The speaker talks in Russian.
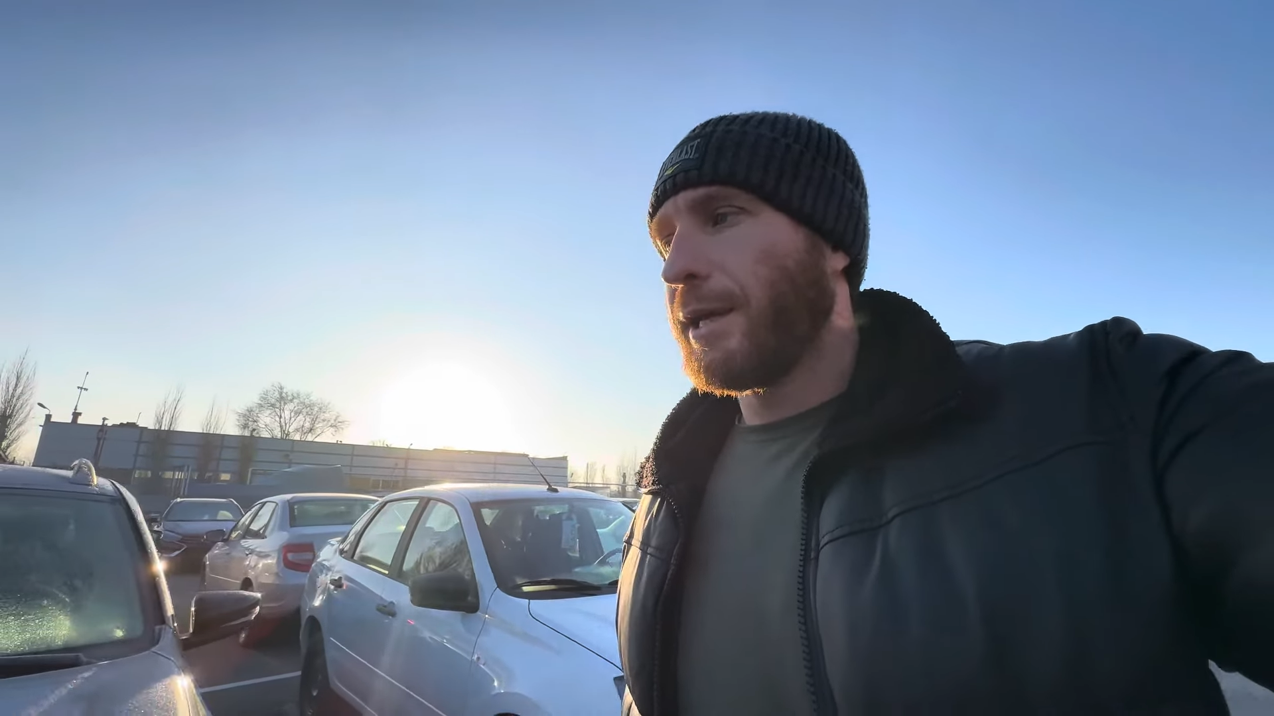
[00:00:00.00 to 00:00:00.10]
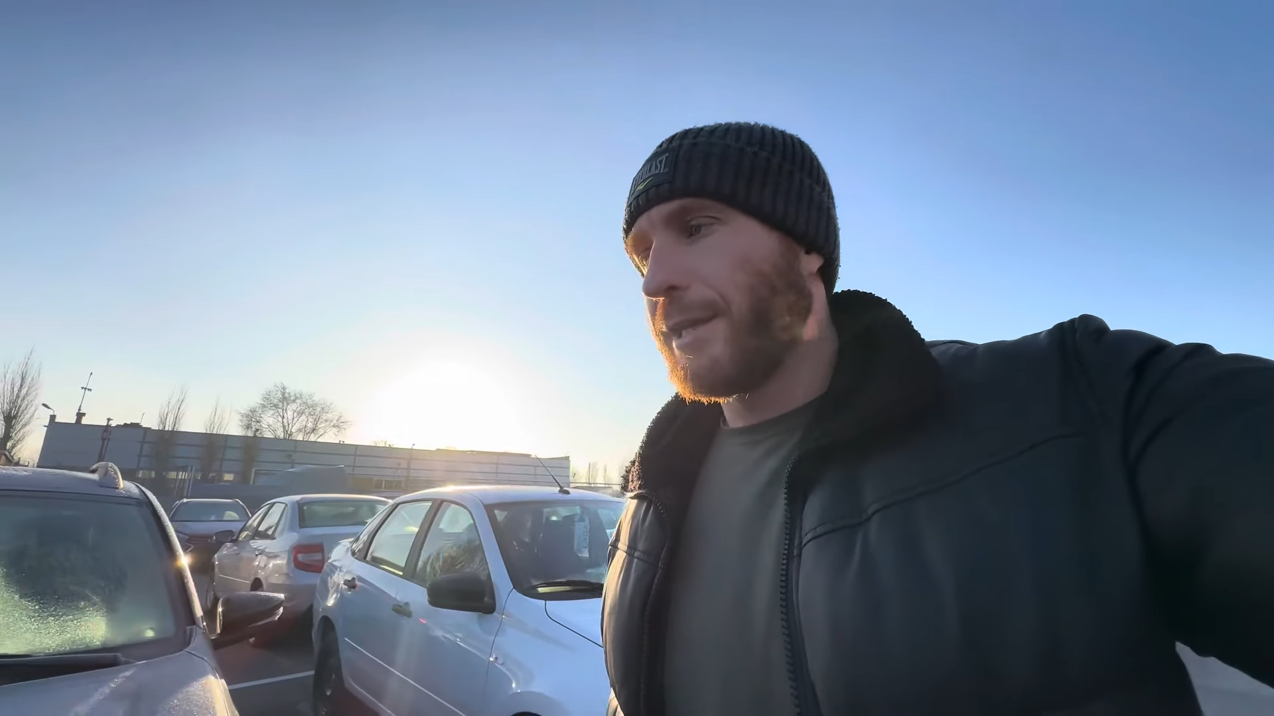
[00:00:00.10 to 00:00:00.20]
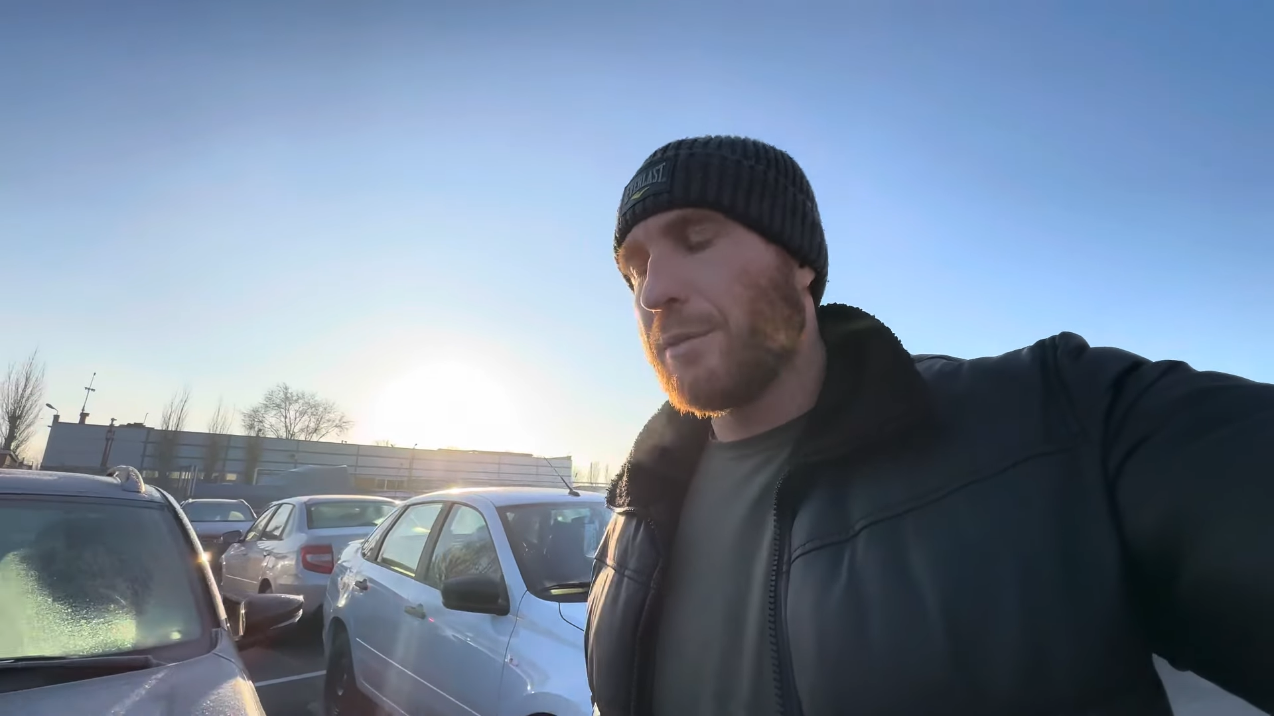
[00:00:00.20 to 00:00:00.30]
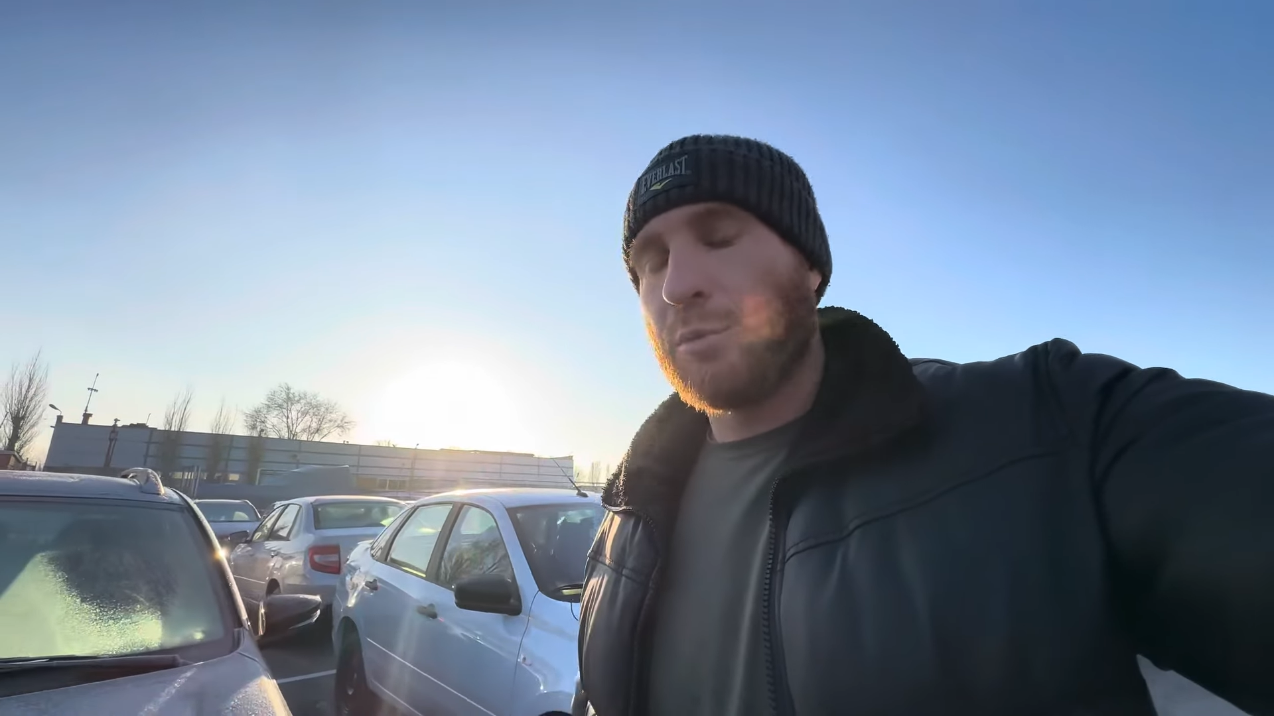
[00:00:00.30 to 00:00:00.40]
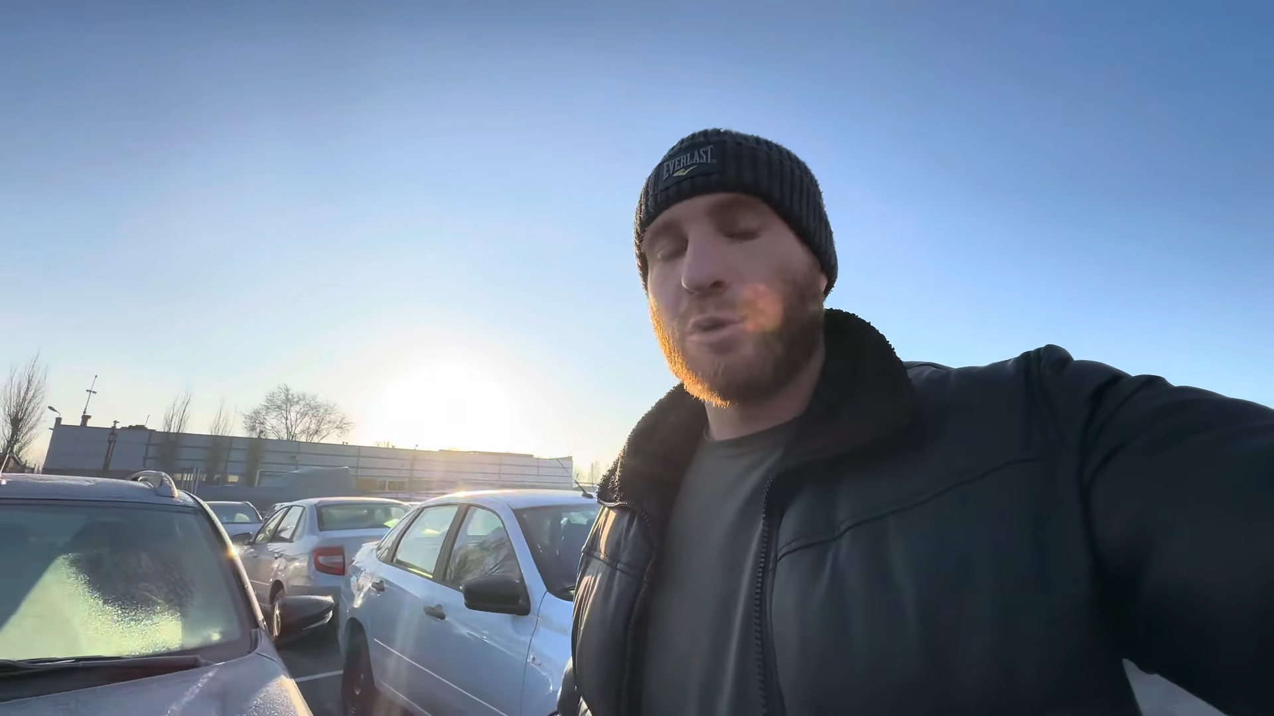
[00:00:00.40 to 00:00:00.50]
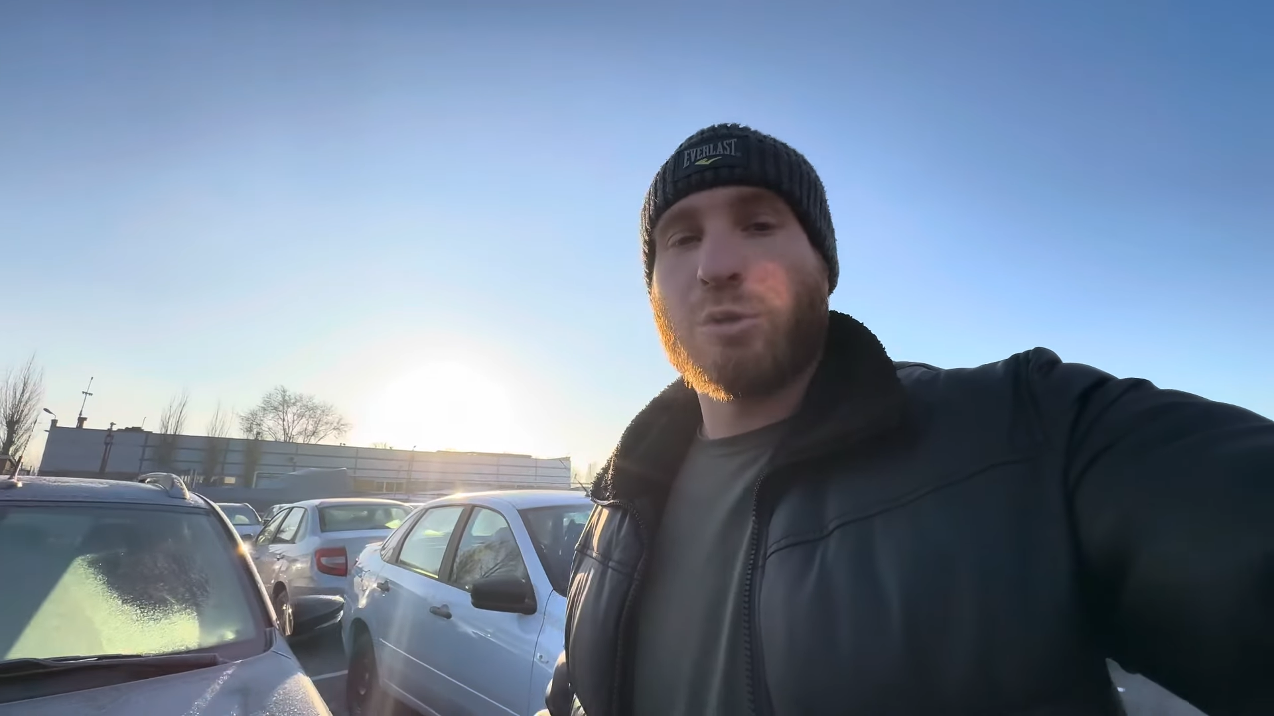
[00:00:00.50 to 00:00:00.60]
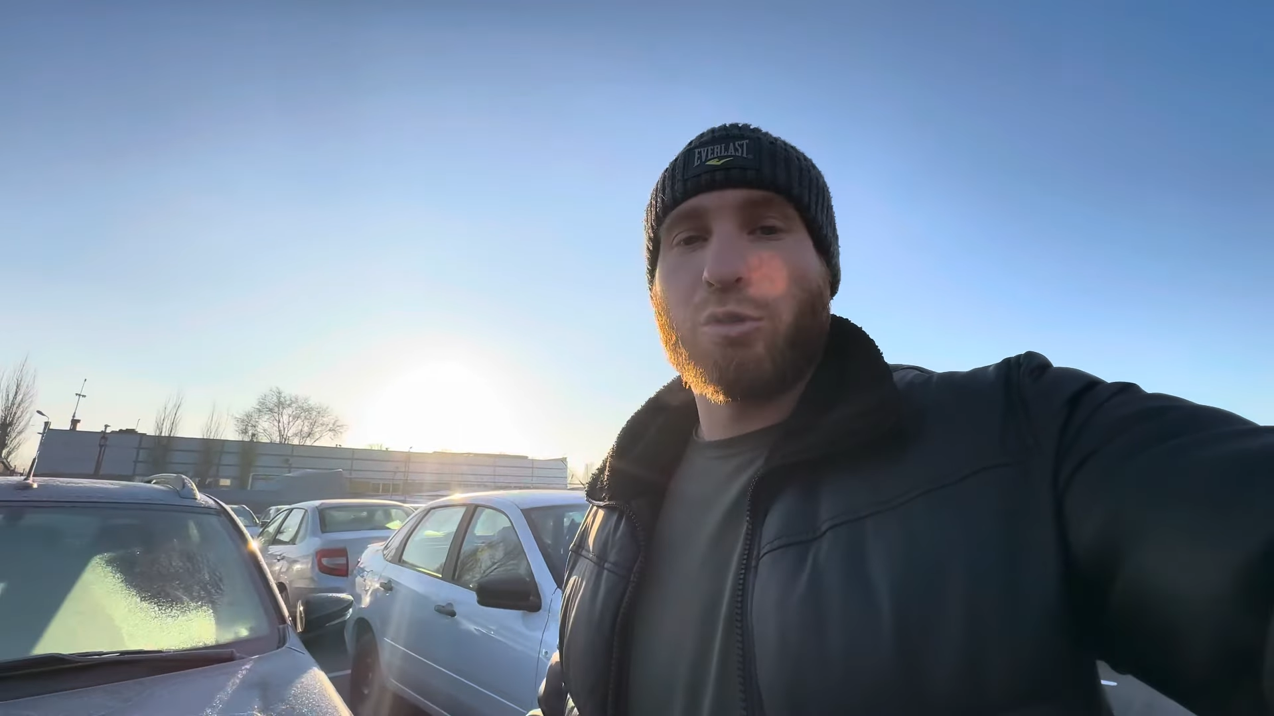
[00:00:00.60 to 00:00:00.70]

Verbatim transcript: это будет